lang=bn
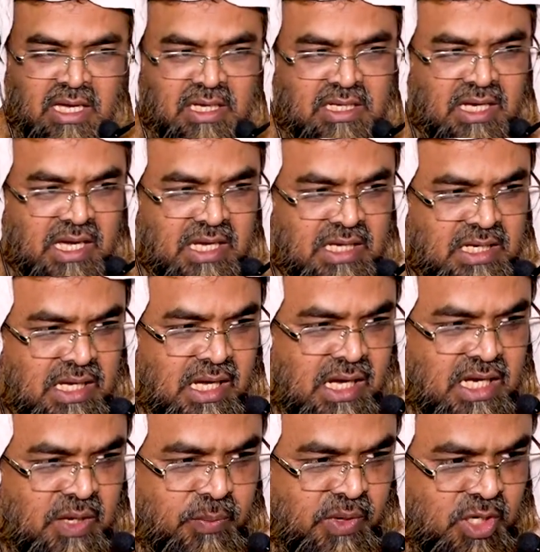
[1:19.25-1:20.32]
ইলা ইল্লা
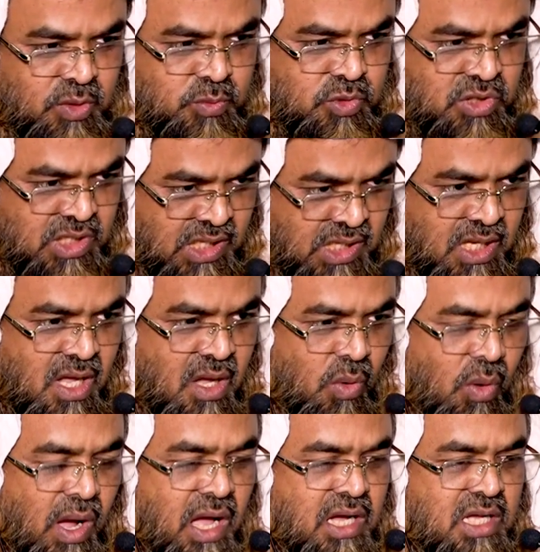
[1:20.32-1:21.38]
আনা ফারবুদ্দিনী ও
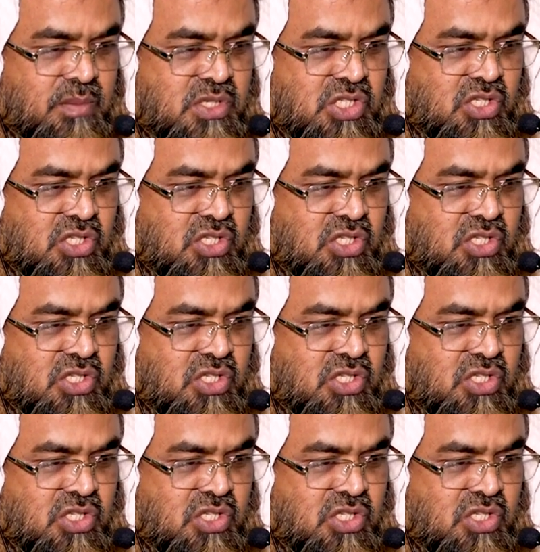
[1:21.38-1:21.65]
আকিমি